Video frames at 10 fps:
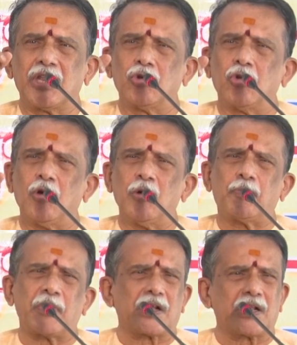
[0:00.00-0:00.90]
ఎన్నో
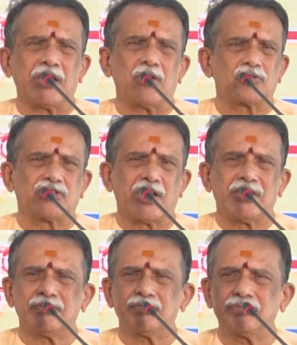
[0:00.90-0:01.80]
ప్రక్రియలు వచ్చాయి
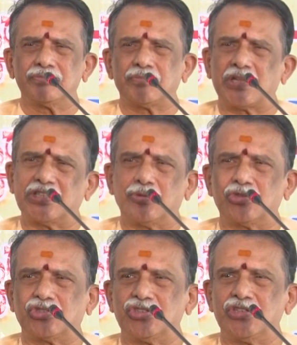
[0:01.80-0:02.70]
పద్యం
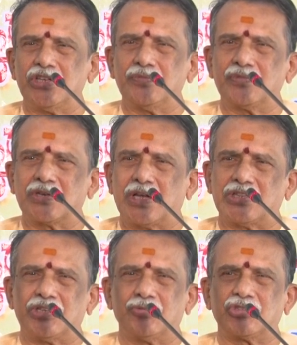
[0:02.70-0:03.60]
వచ్చింది
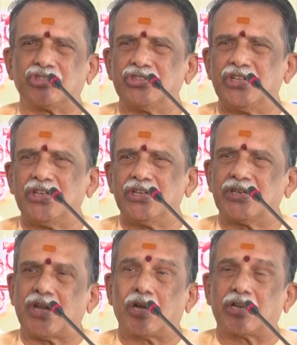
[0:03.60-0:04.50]
గద్యం వచ్చింది
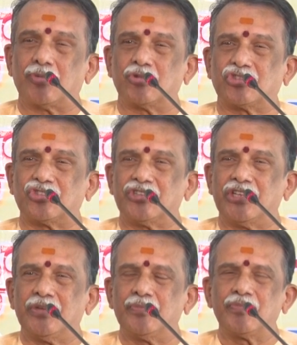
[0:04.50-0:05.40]
నాటకం
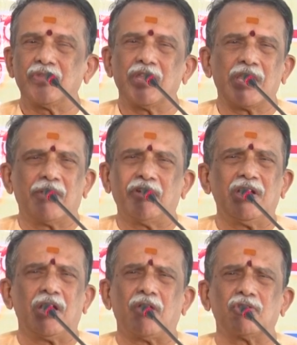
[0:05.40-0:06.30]
వచ్చింది
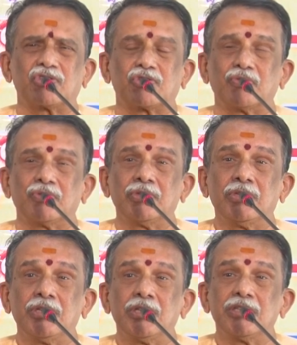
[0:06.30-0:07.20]
ఏమైనా రావచ్చు
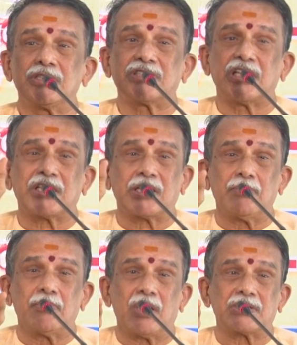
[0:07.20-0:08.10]

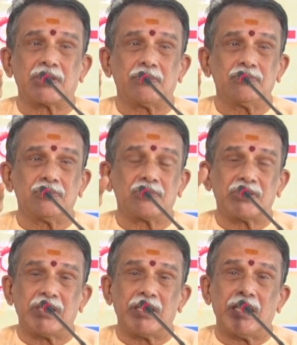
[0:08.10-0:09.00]
శతకం మాత్రం
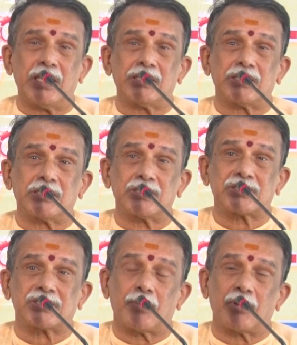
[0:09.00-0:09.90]
ఏ
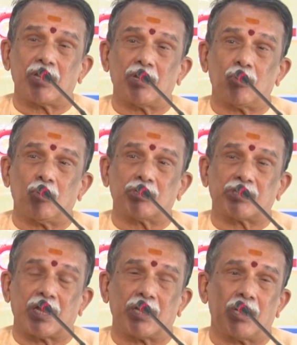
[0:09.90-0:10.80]
సమయంలో
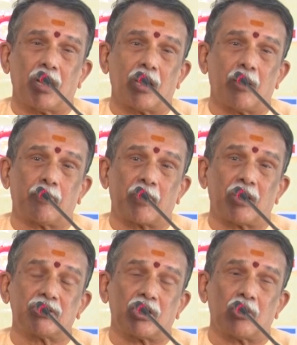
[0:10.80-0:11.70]
తెలంగాణ
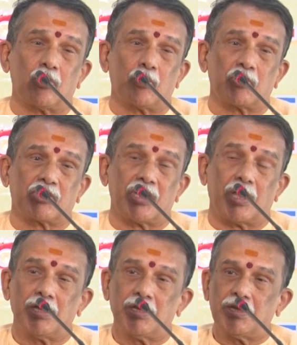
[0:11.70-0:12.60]
ప్రాంతంలో పుట్టిన
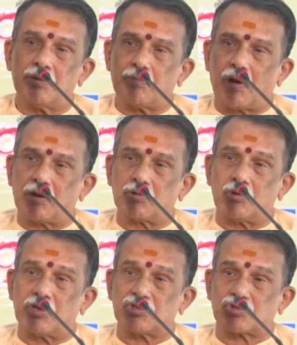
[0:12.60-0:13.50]

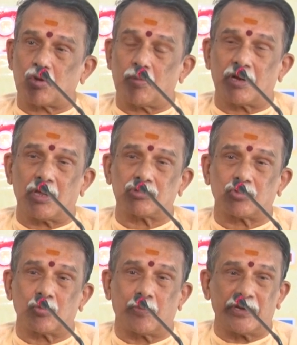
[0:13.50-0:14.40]
పాల్కురికి
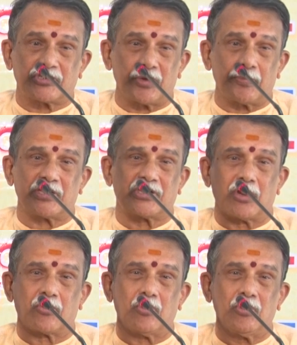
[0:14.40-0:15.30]
సోమనాథుడు భిక్ష
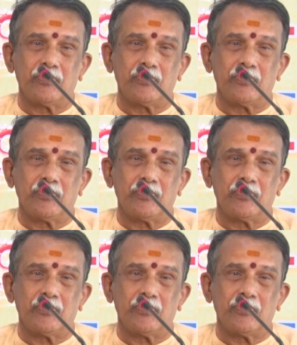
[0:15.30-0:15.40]
పెట్టాడో